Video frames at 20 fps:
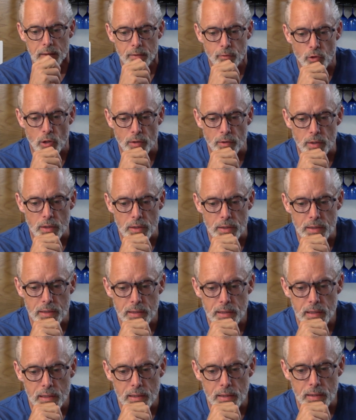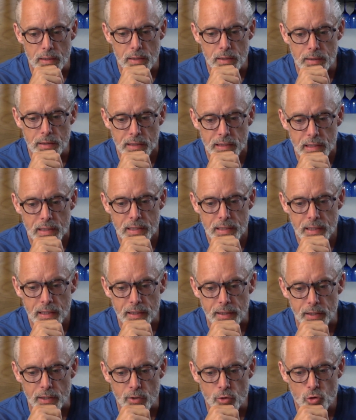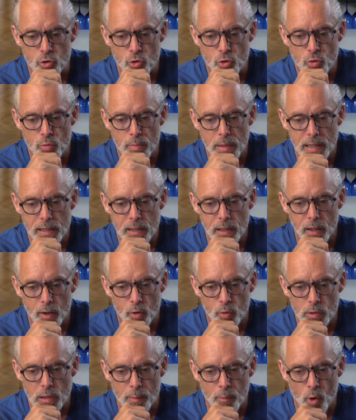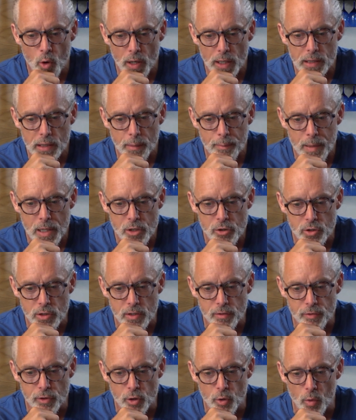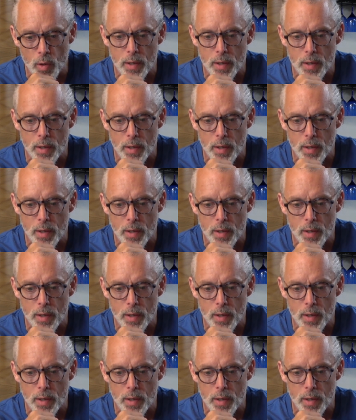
Euh, Nathalie tu m'interromps dans mon rattrapage de tes vidéos.